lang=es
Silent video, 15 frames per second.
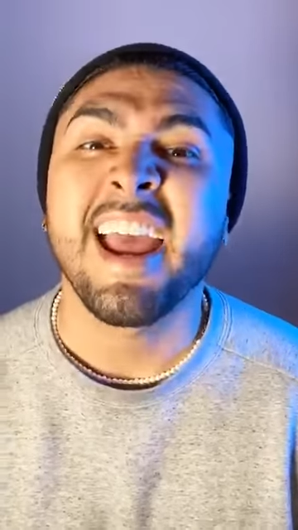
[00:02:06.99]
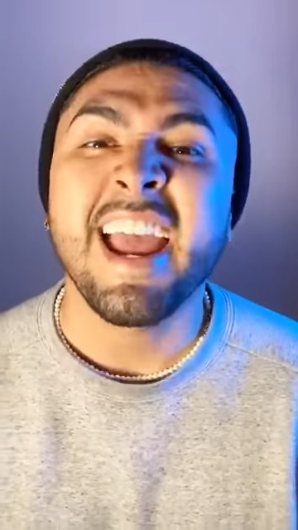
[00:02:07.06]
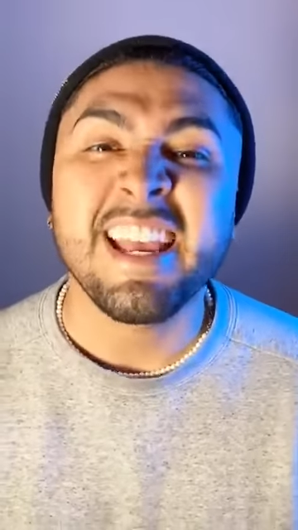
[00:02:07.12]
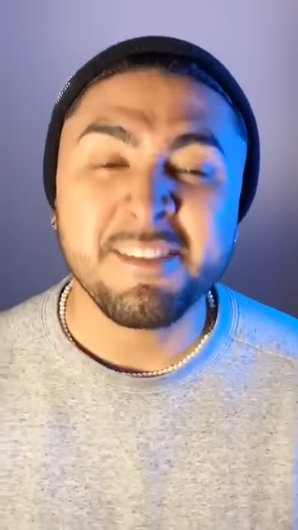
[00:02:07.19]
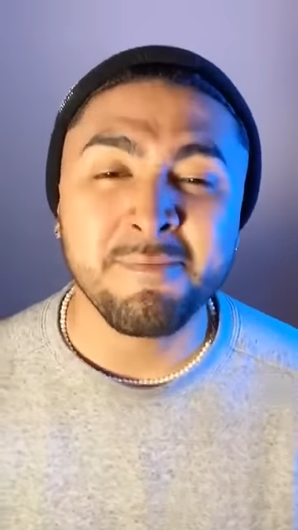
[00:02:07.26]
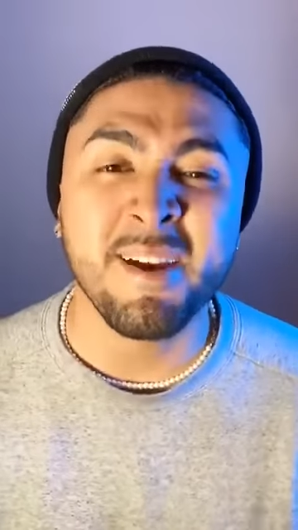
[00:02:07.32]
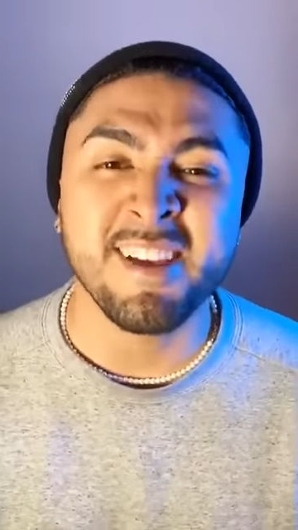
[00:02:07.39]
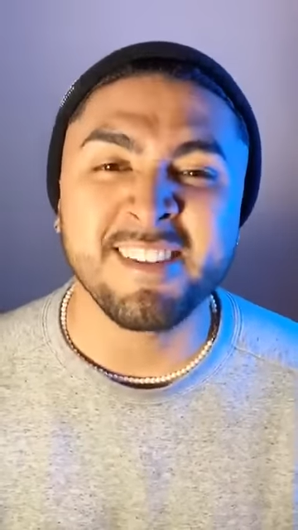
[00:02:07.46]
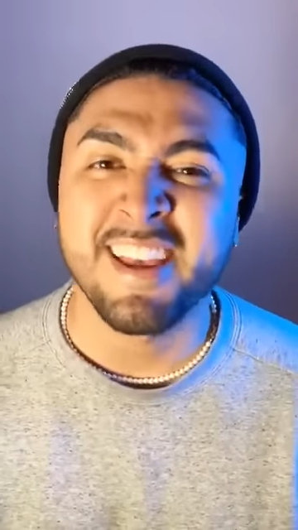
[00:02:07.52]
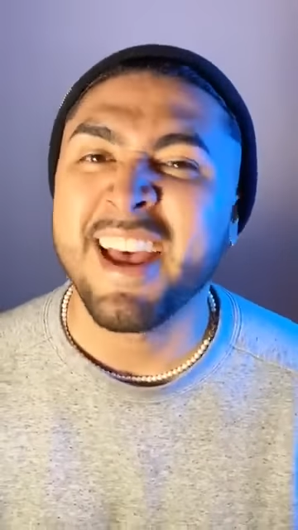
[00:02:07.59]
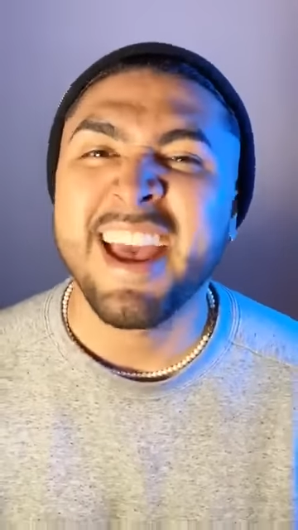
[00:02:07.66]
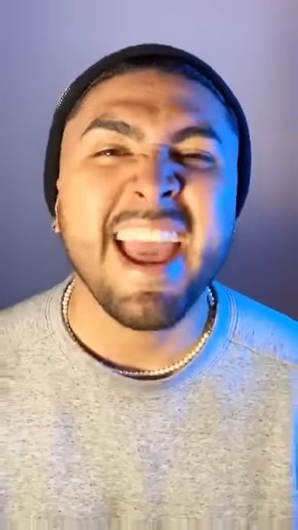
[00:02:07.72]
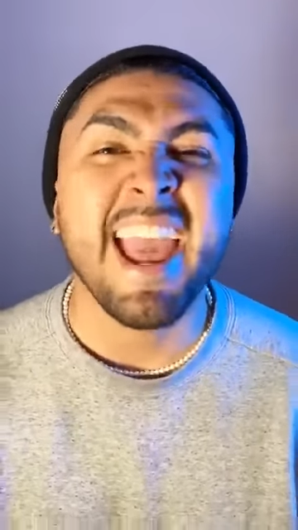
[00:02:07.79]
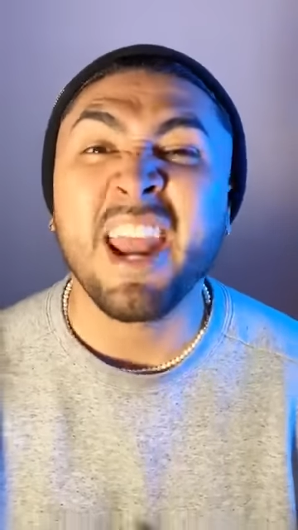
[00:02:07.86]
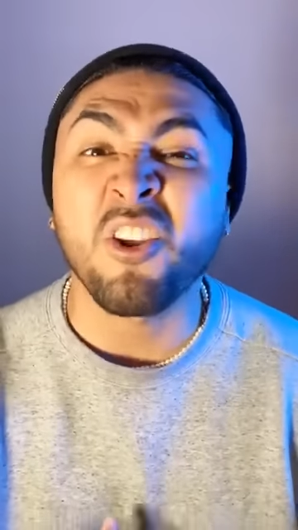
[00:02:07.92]
Es más,
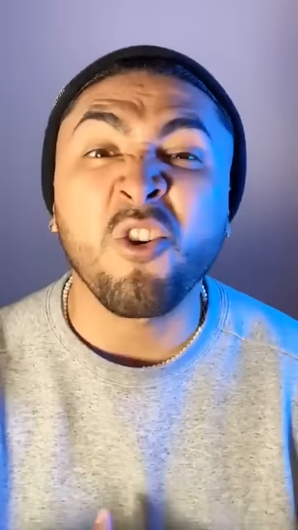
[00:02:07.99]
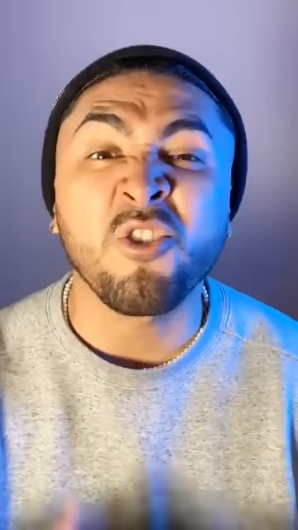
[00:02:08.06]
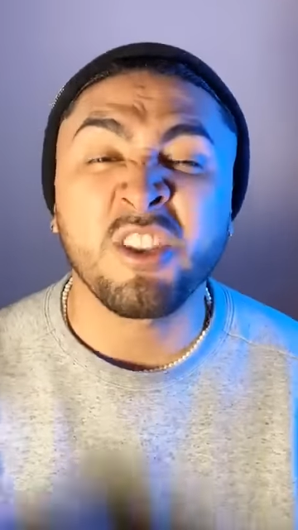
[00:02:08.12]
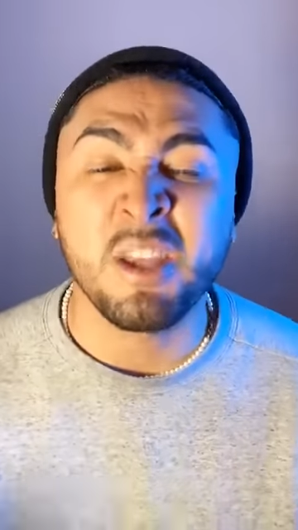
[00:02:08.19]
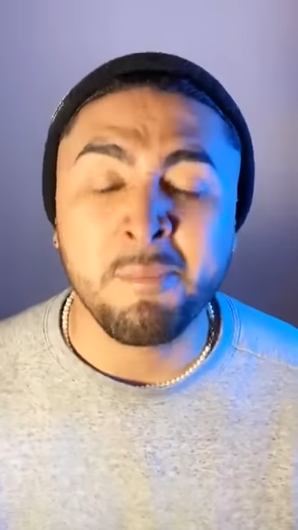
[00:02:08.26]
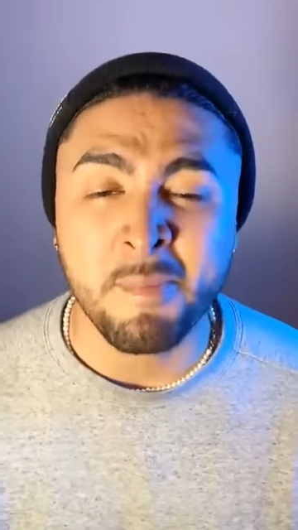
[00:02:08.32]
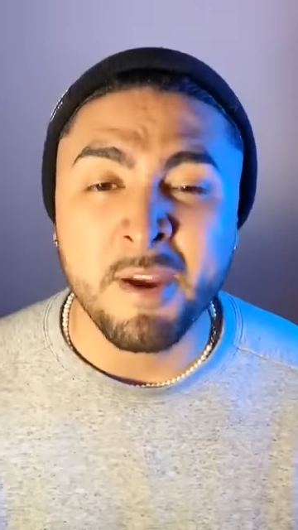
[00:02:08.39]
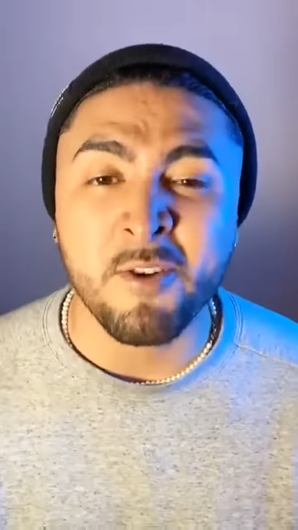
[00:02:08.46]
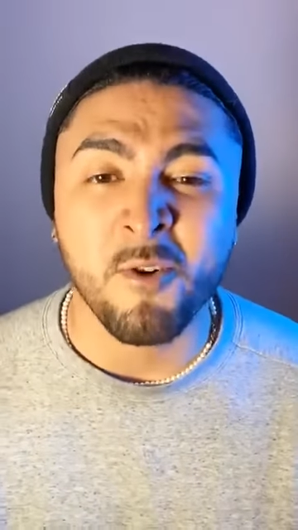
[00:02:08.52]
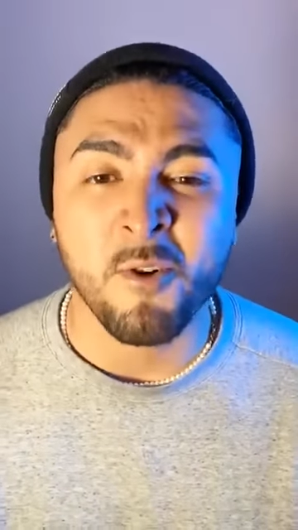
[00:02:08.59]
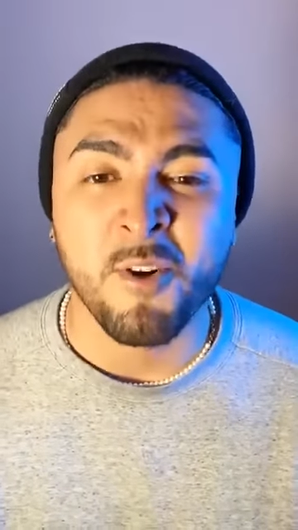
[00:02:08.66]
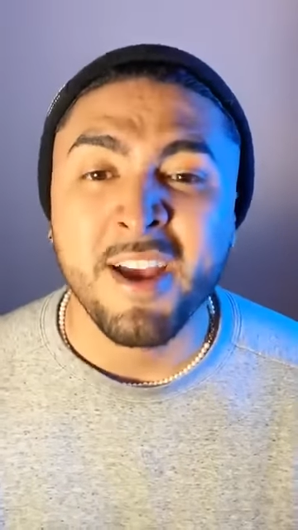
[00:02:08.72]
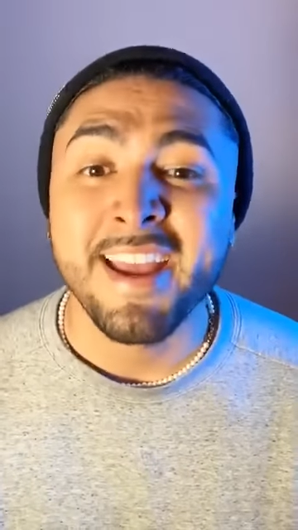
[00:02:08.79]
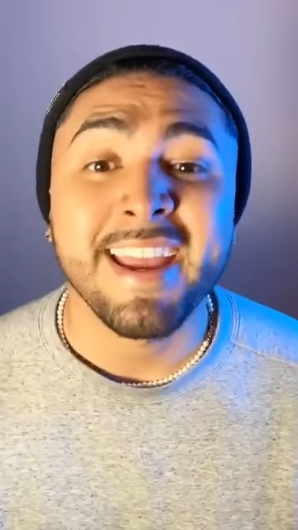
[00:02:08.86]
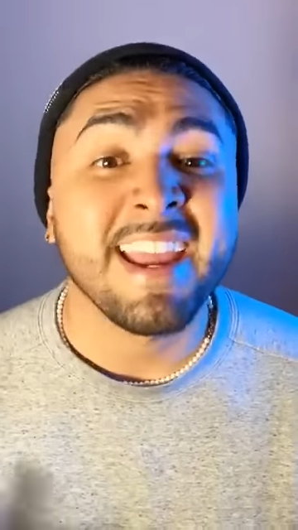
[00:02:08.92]
error
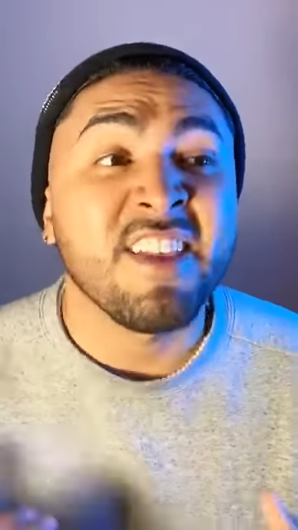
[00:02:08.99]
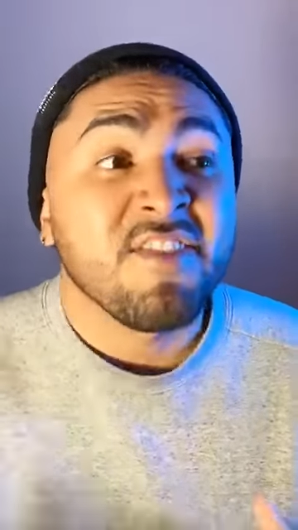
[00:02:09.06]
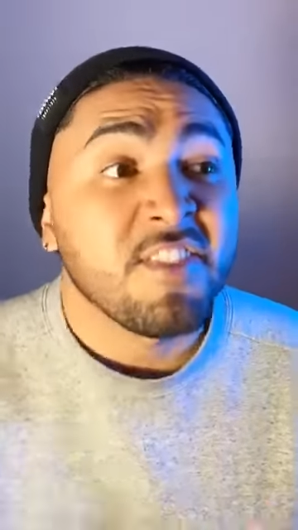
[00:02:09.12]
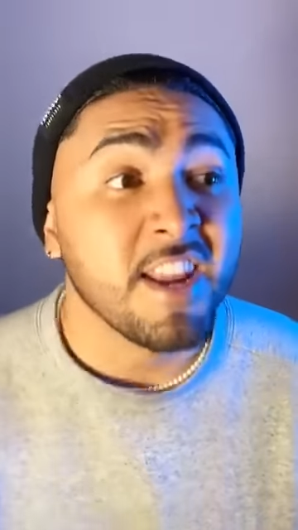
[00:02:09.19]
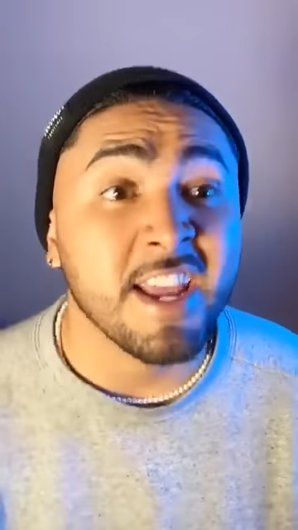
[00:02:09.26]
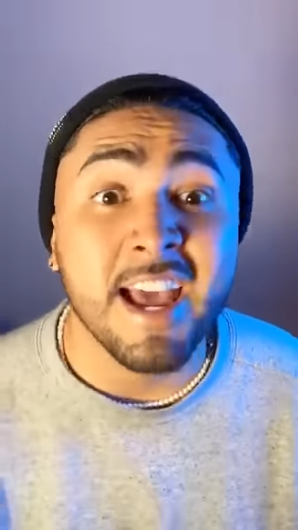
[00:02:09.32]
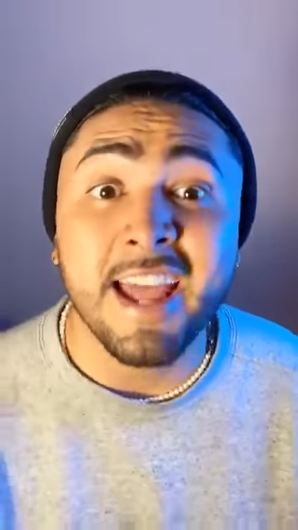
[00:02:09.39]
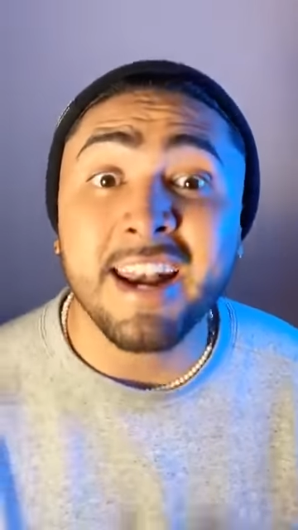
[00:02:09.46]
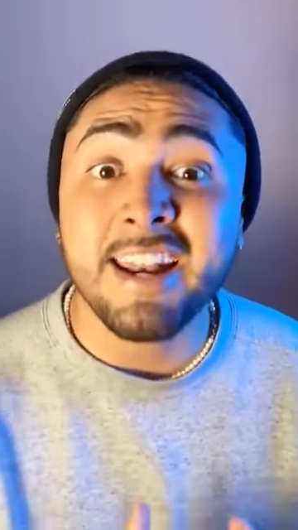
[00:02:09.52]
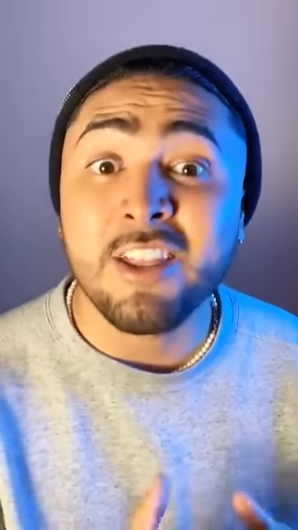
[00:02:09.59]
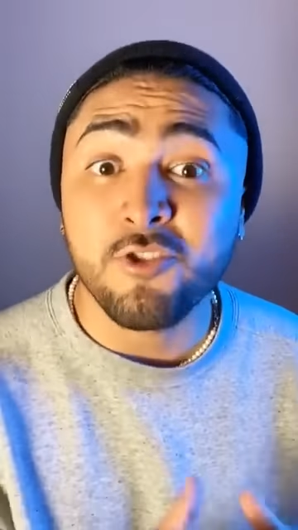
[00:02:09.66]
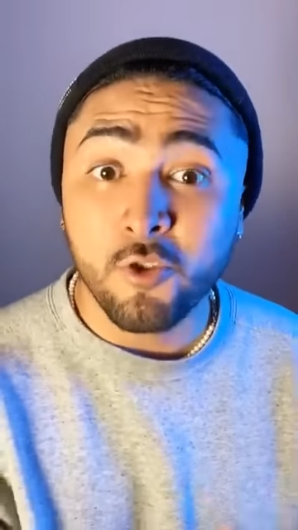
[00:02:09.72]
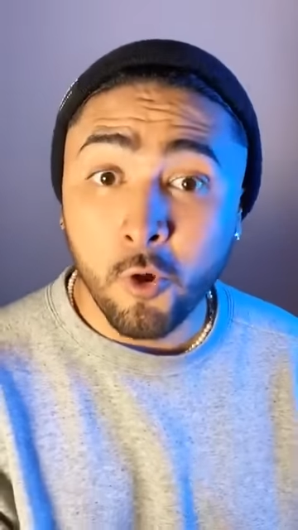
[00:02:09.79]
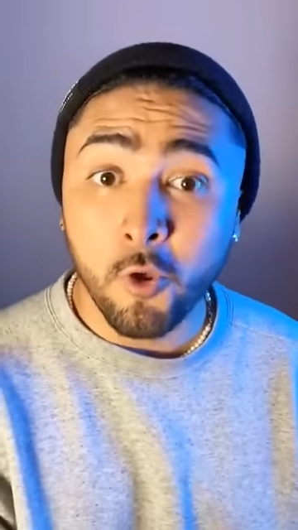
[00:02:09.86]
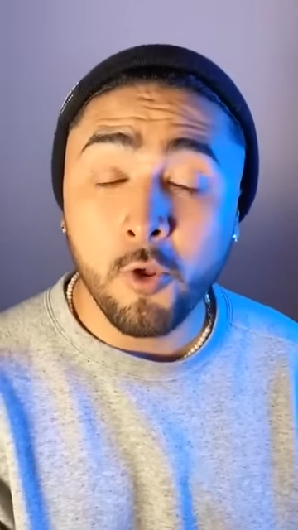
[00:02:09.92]
típico, entregarle
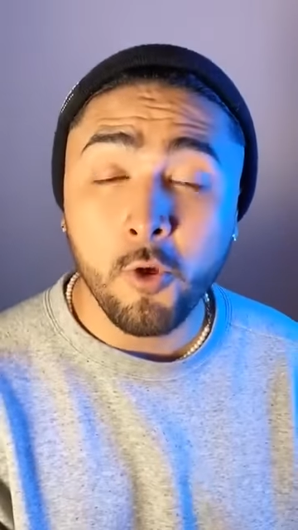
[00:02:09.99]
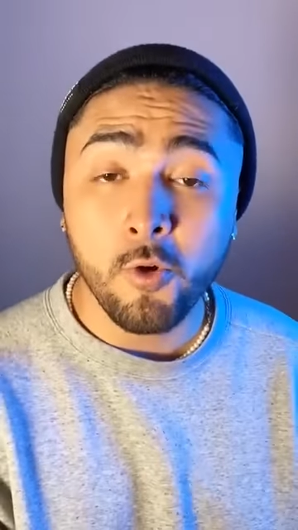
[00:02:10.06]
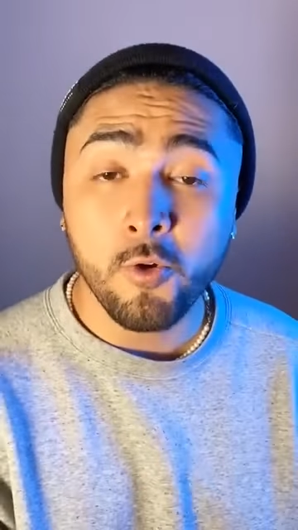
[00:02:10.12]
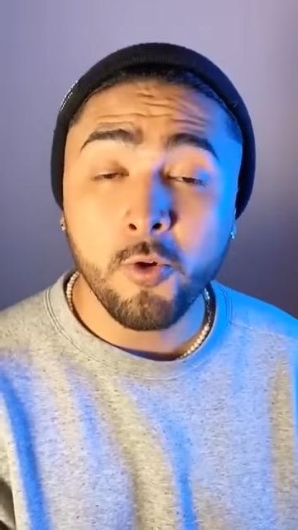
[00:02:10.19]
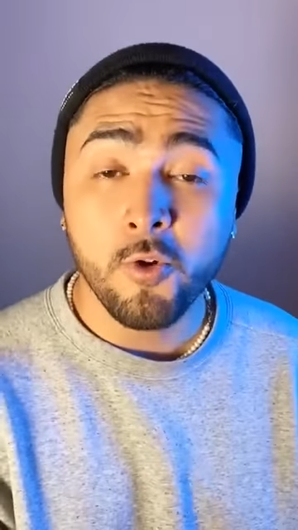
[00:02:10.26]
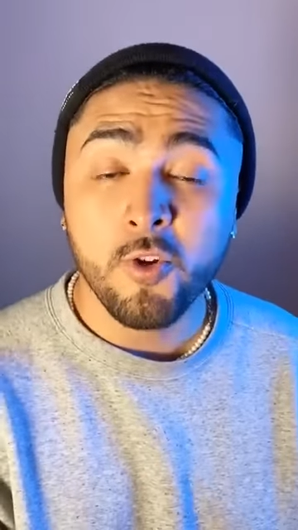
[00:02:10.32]
todo,